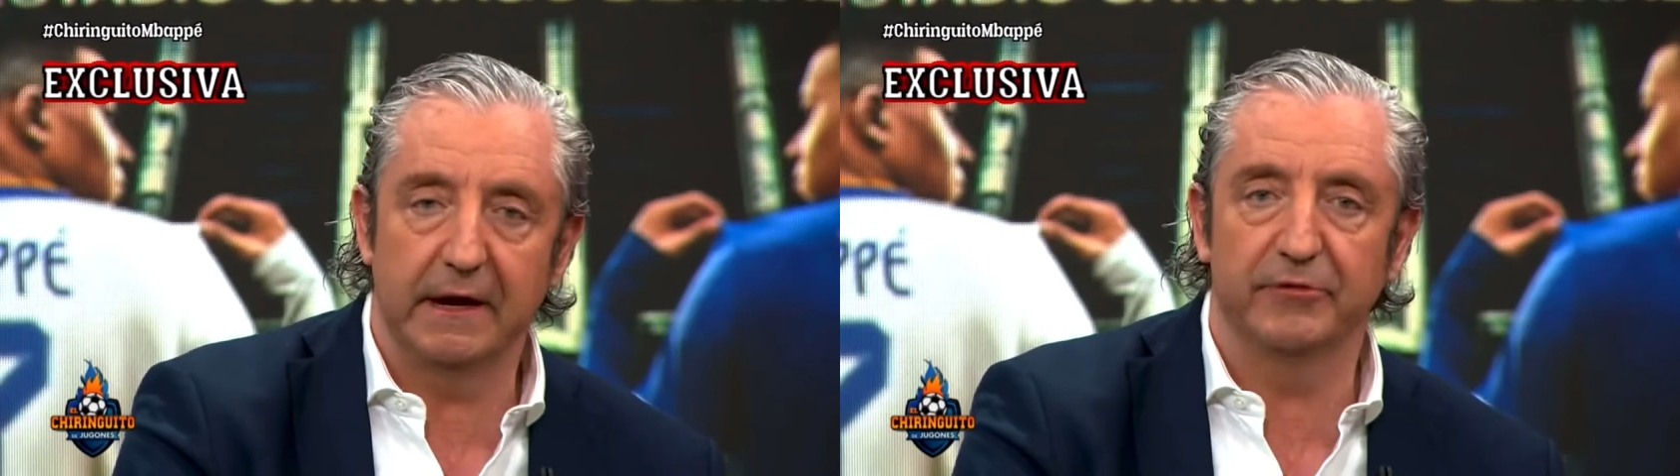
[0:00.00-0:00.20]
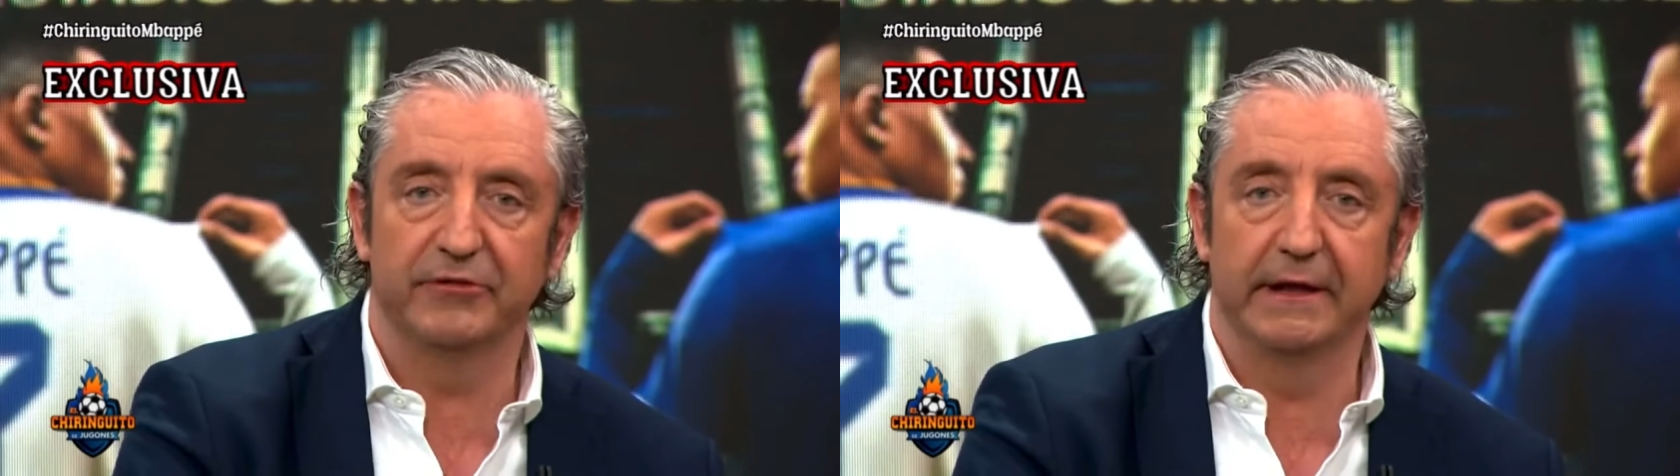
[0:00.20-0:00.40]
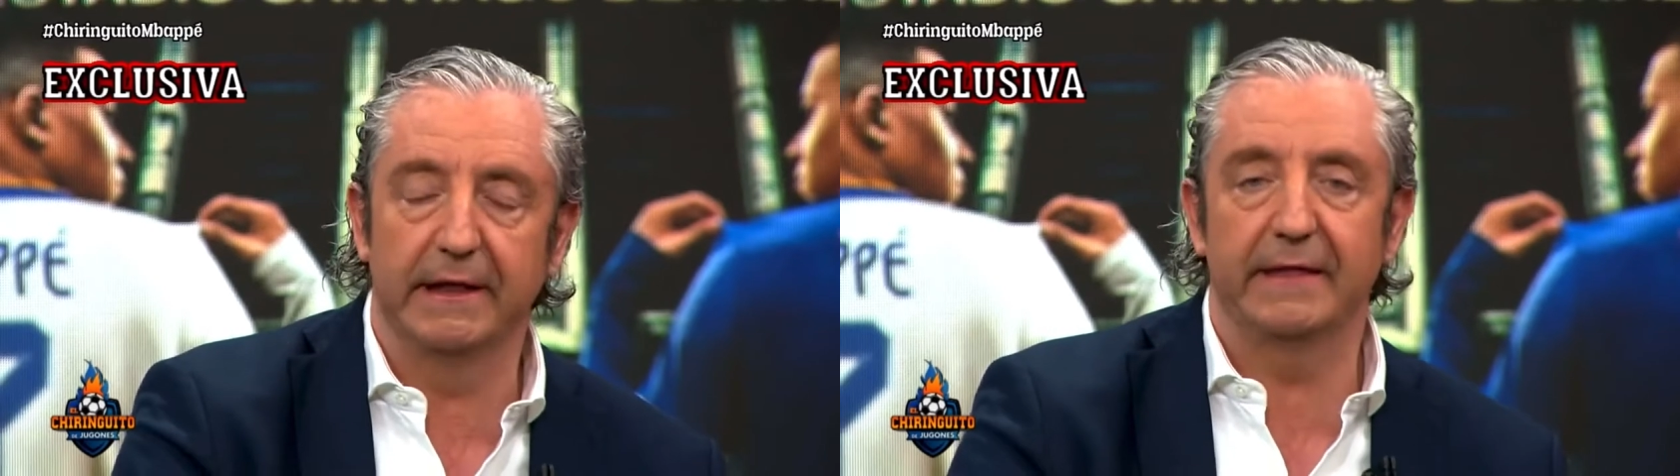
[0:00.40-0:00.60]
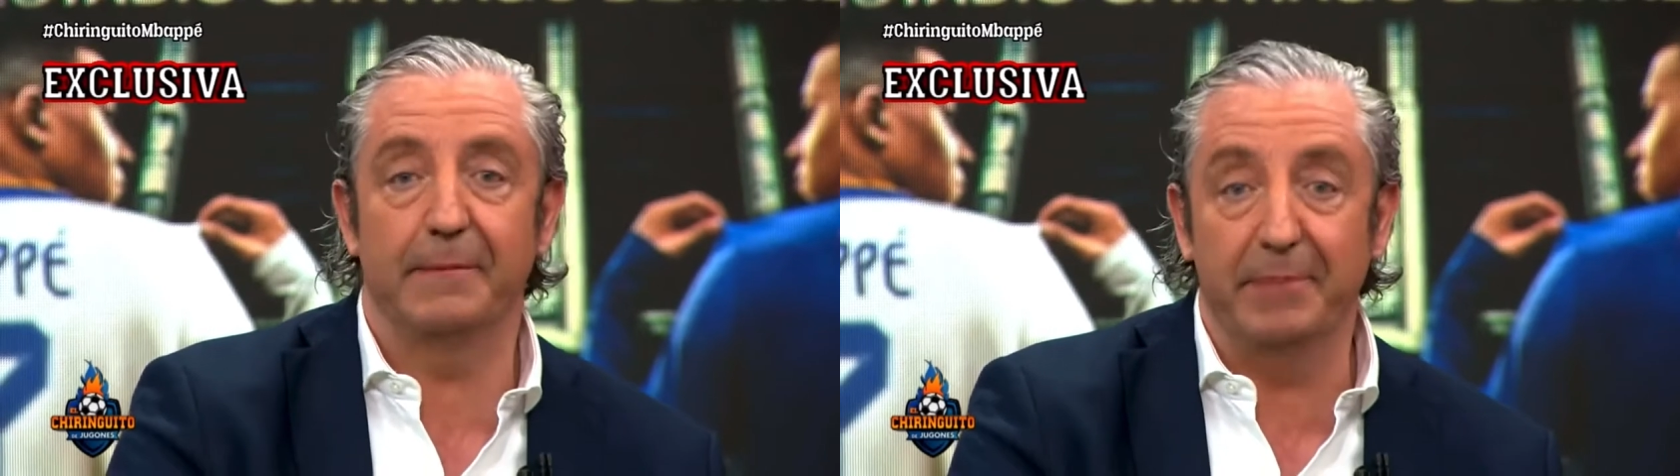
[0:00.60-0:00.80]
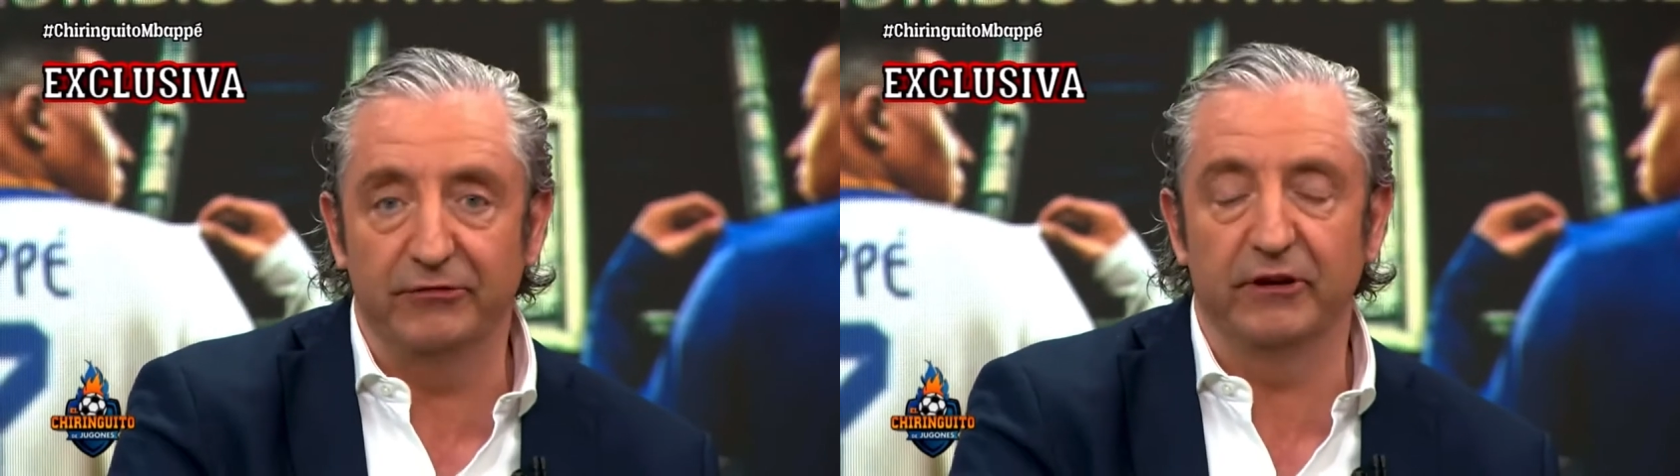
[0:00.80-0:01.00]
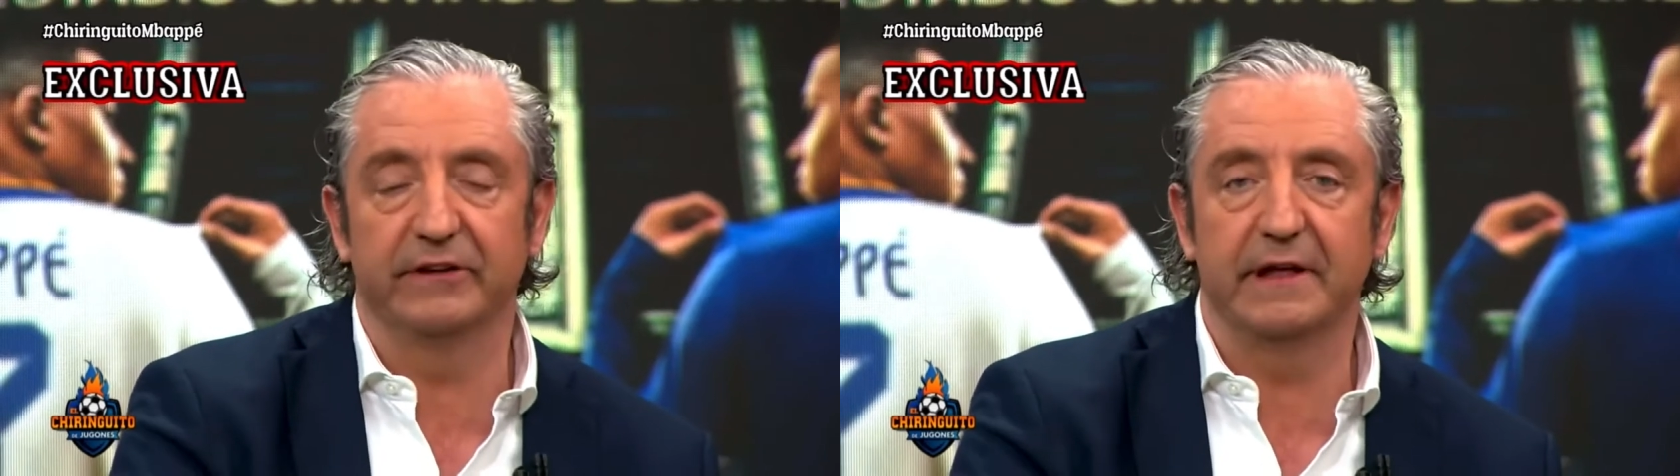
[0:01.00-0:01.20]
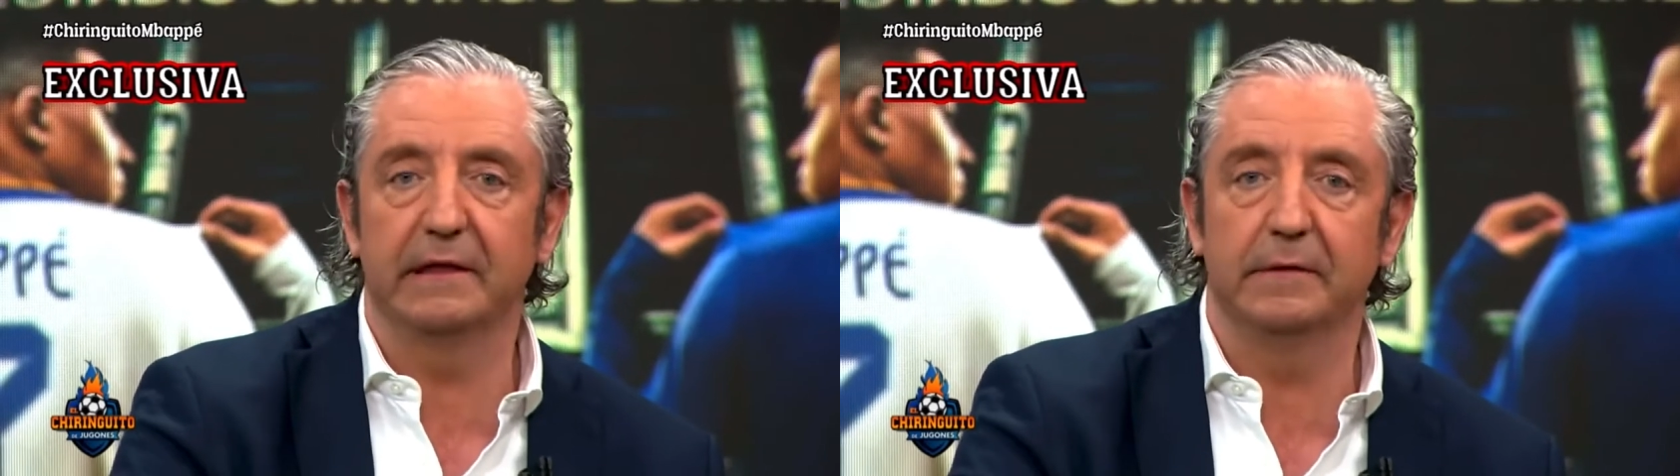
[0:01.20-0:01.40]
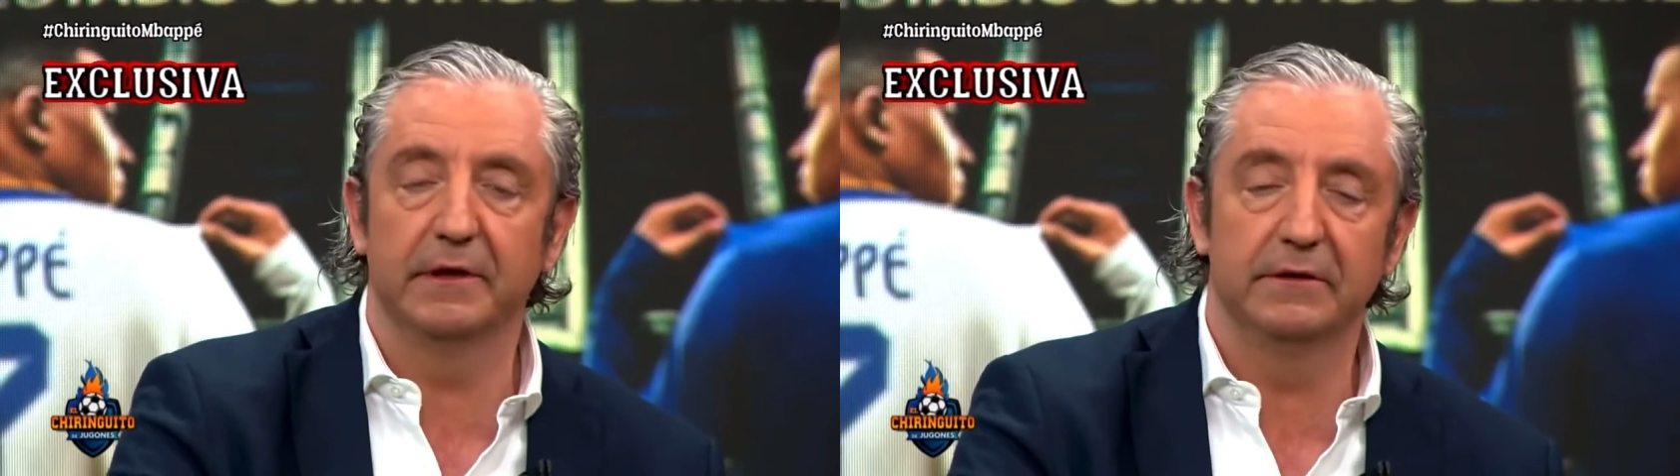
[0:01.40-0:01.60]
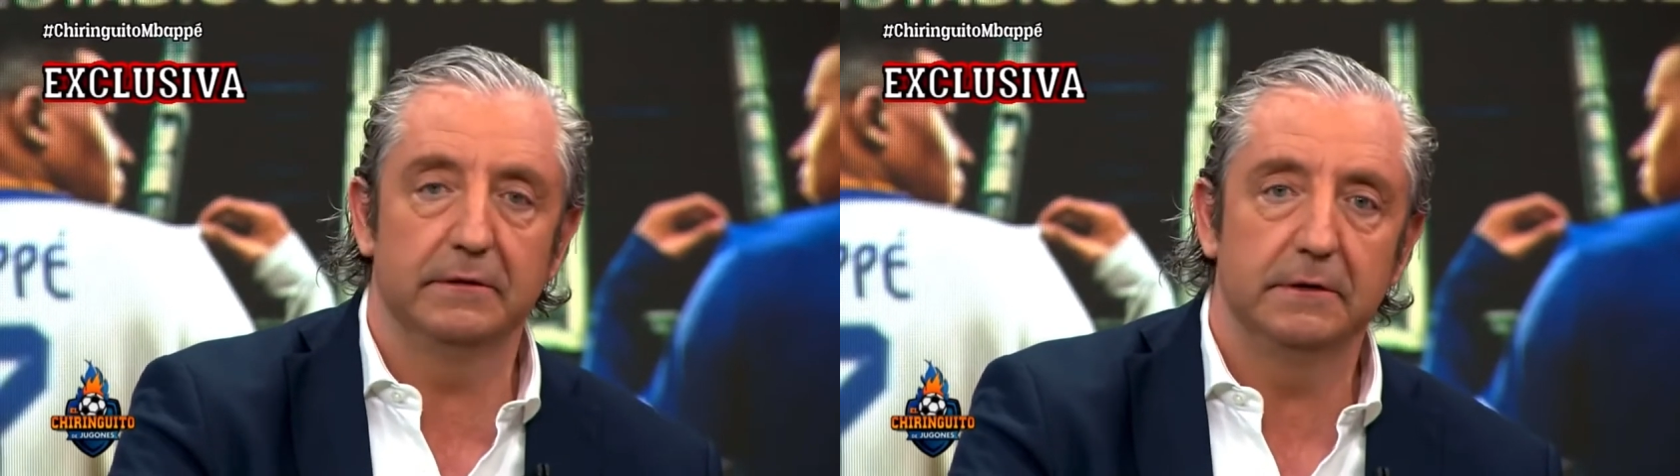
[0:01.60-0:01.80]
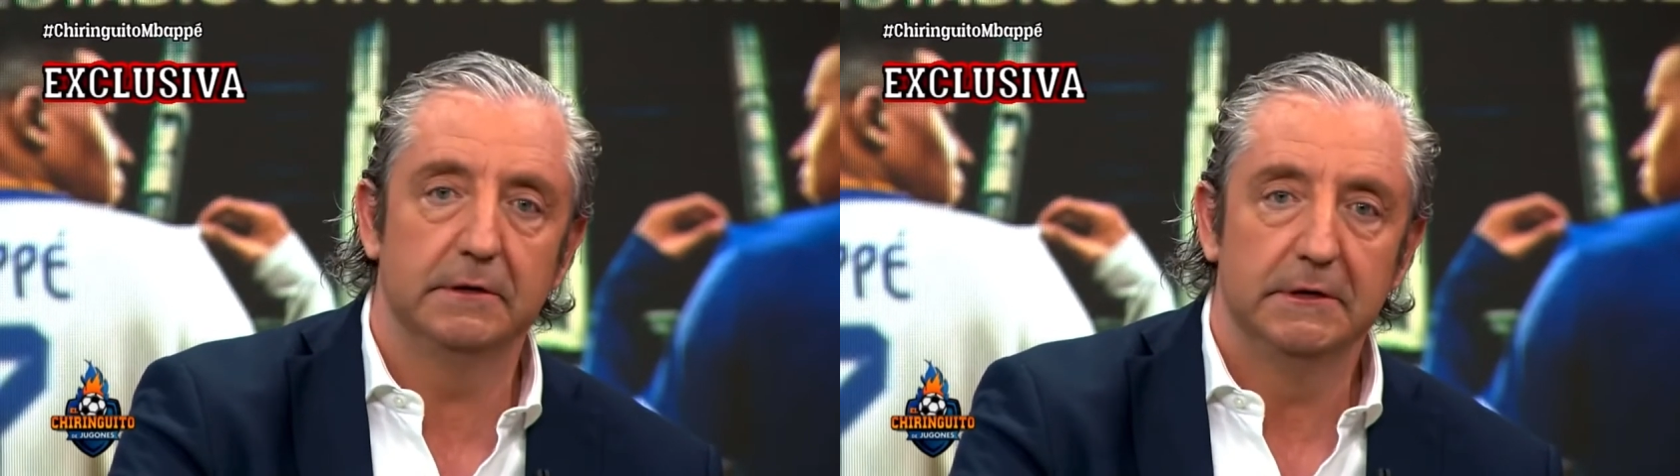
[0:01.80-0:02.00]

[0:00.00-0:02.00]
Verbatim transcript: de la posibilidad, de las presiones que está recibiendo,